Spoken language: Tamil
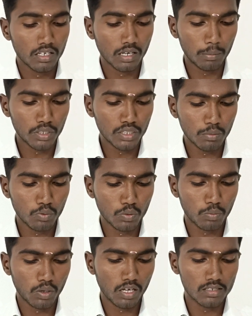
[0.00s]
எண்பத்தி மூணு
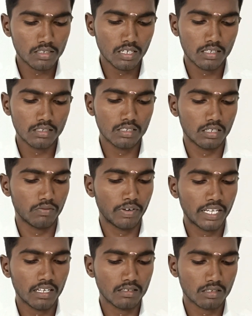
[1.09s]
புள்ளி அஞ்சு அஞ்சு
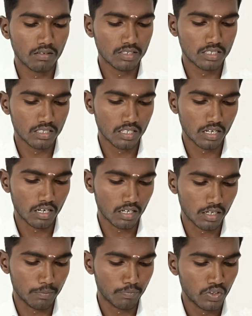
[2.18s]
வெயிட்டிங் லிஸ்ட்டில்
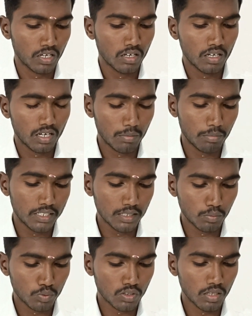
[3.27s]
வச்சுருந்துருக்காங்க
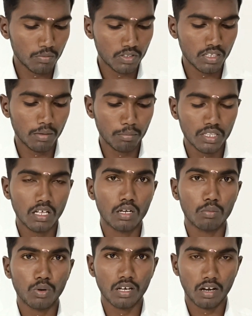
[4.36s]
பிசி முஸ்லீம் வந்து எண்பத்தி
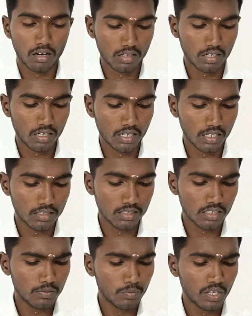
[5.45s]
ஆறு புள்ளி ஆறு ரெண்டு
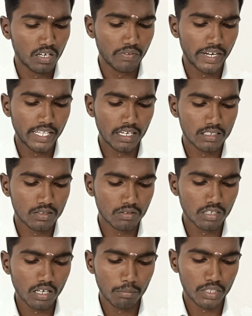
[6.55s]
அஞ்சு வெயிட்டிங் லிஸ்ட்
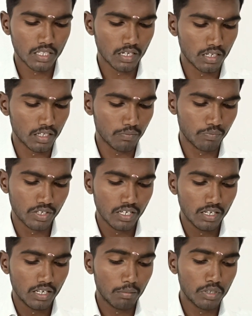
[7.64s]
வந்து எண்பத்தி ரெண்டு
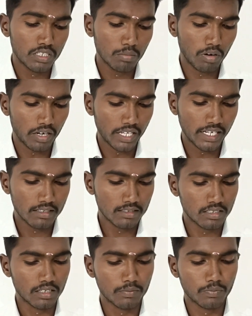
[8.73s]
எம்பிசி பாட்
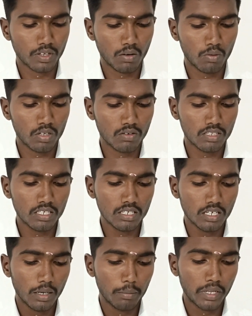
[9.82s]
டிஎன்சி அவங்களுக்கு வந்து
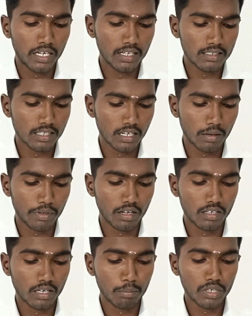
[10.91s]
மெரிட் லிஸ்ட் என்ன
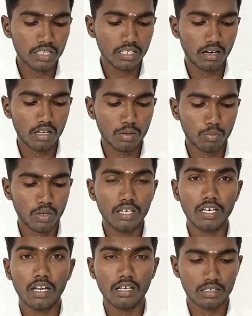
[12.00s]
அப்படின்னா எண்பத்தி ஆறு புள்ளி
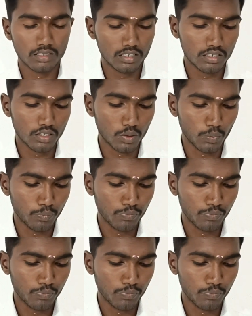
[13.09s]
ஏழு அஞ்சு ஜீரோ